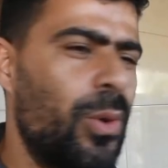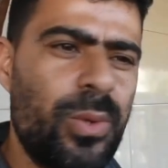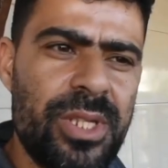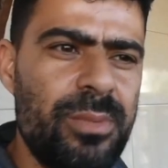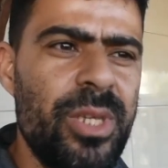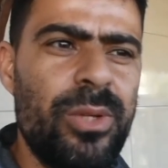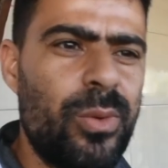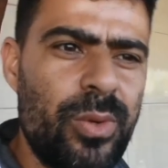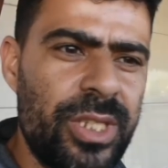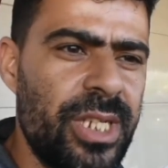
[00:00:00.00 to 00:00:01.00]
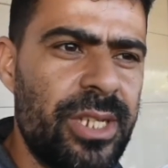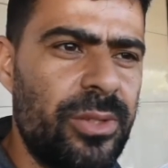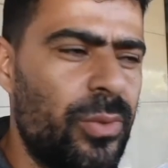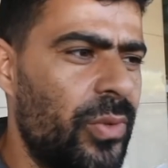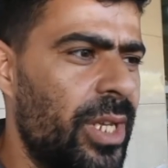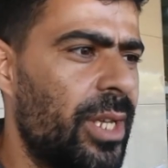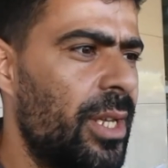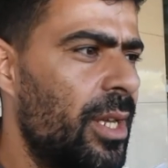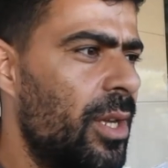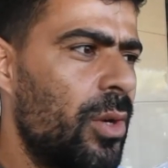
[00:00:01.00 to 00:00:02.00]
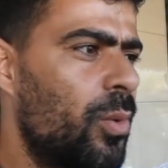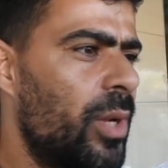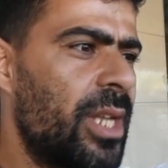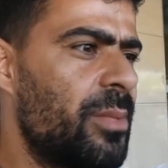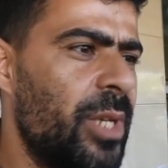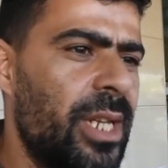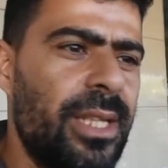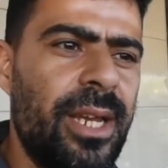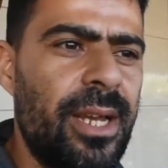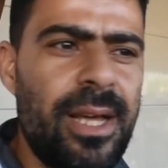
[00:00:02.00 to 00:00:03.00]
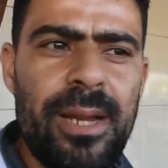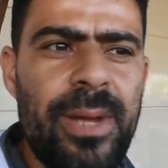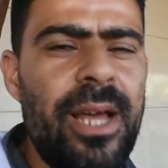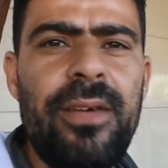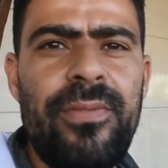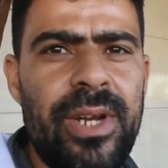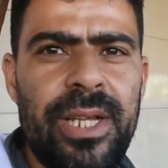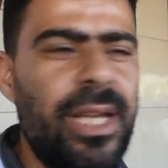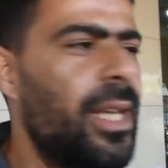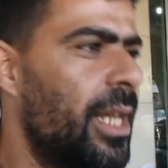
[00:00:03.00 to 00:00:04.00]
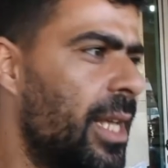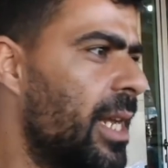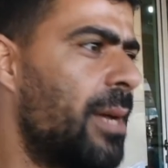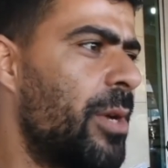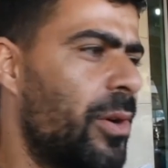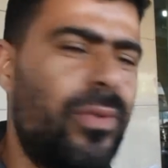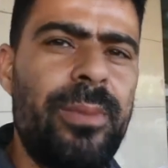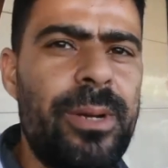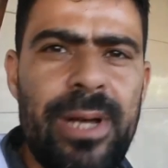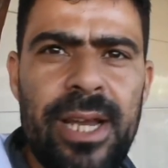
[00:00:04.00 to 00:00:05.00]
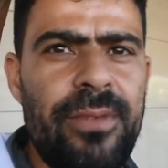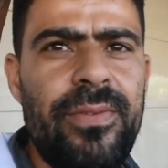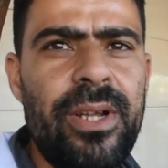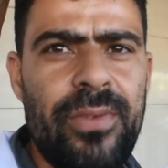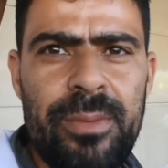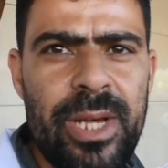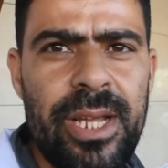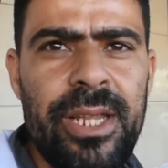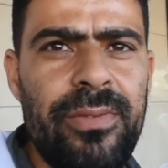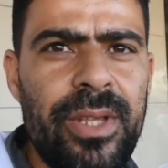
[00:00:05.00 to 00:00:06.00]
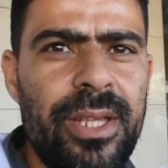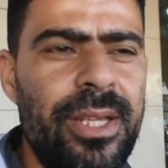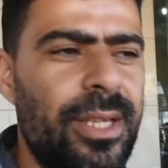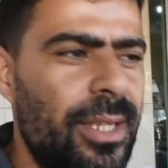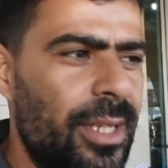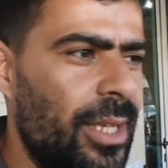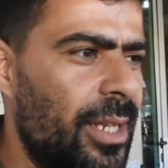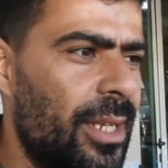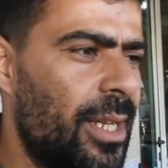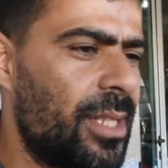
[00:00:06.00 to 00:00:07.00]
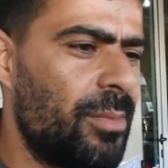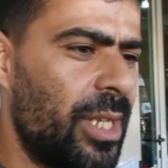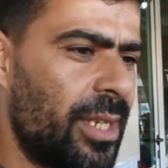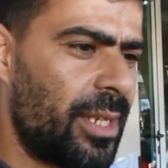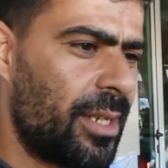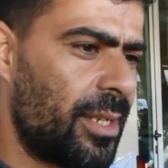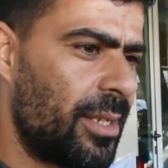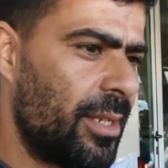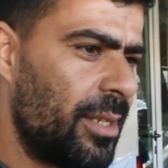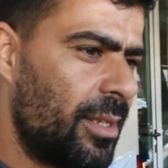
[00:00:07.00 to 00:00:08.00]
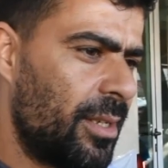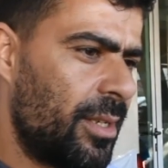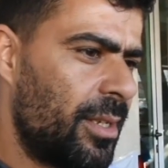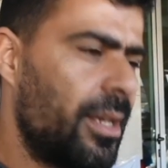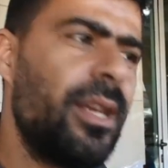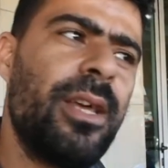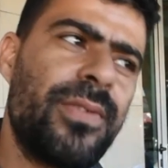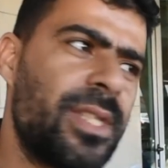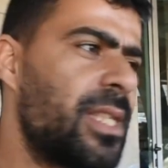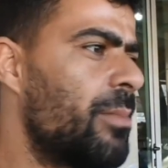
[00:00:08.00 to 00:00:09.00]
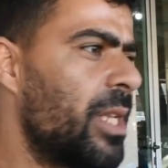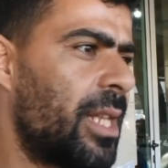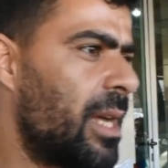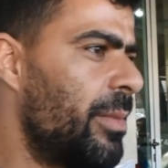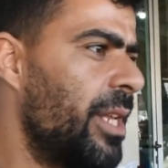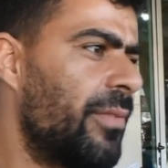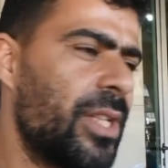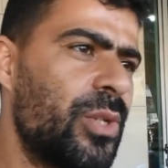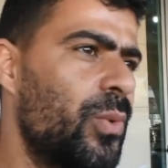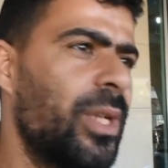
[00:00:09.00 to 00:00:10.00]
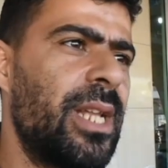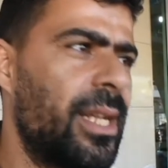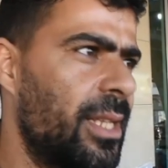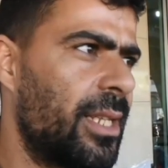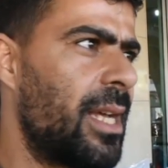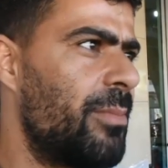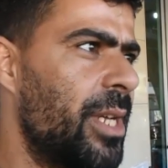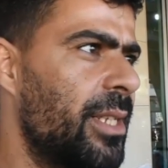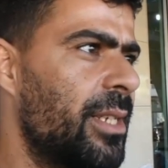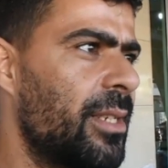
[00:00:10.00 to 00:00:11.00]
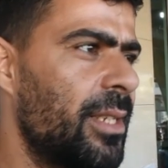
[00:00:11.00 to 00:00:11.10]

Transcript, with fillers: والسميد وكل شيء زادوا فيه والاثمنه دايرين لها 4000 فرنك حنا هنا راه معروفه ب 4000 فرنك في عماره ريفين يعني الأثمنة نفس الثمن العام اللي فات هو هذا العام هذا